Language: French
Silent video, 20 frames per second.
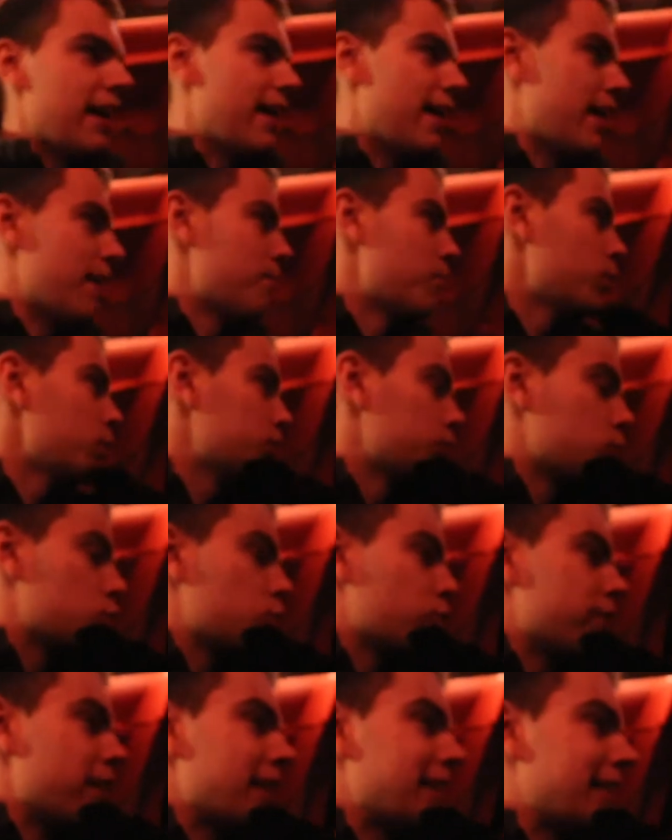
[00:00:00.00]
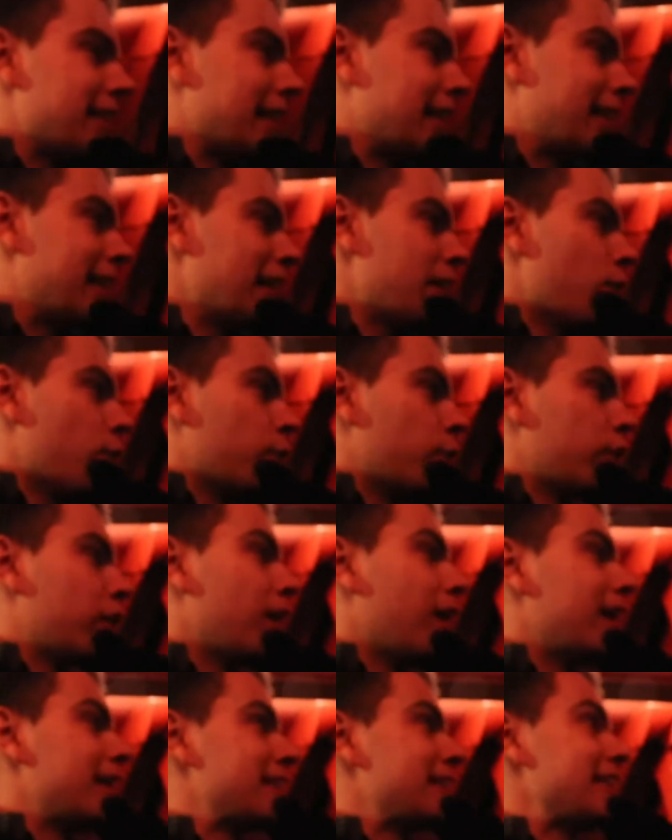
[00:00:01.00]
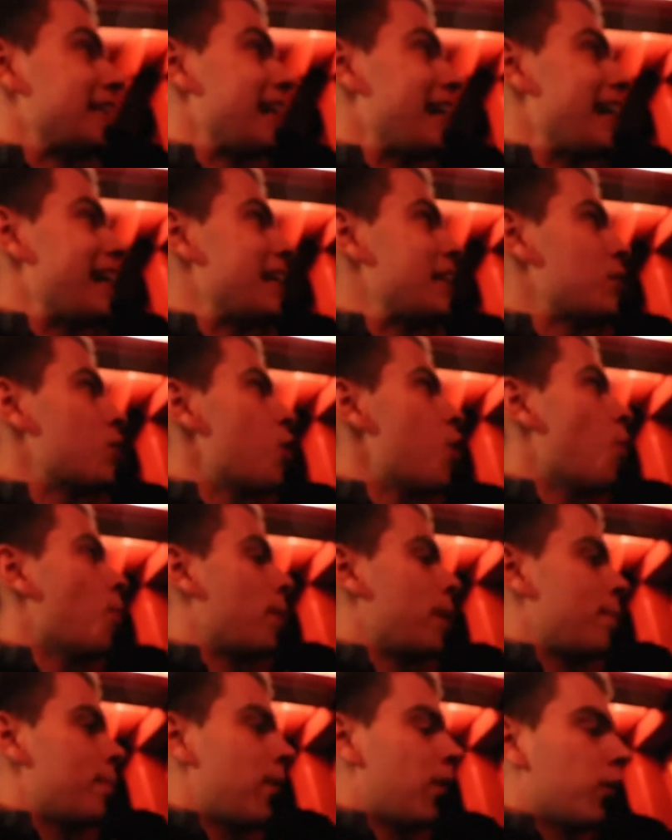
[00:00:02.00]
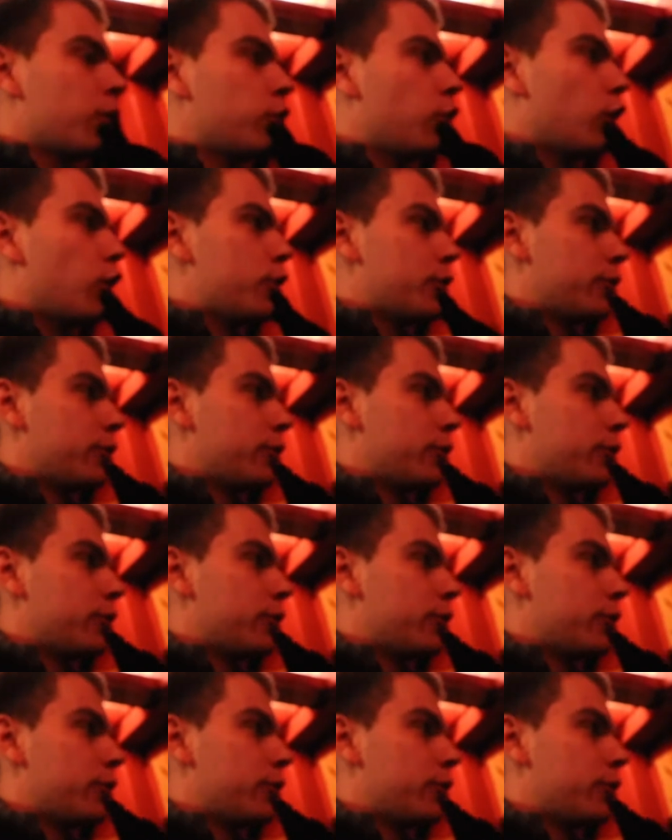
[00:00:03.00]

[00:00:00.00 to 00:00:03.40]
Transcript: Et moi, je me souviens cet été, on a cassé énormément de